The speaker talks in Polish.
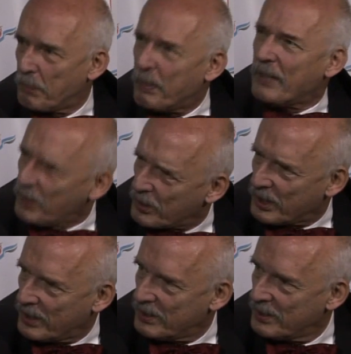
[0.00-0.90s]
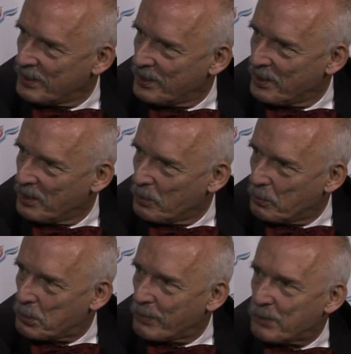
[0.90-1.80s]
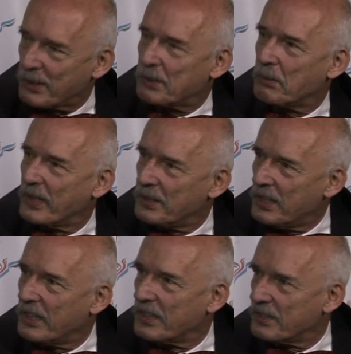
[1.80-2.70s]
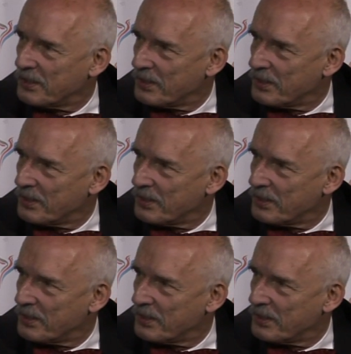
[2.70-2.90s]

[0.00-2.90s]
poprawione usuwać właśnie słowa niger,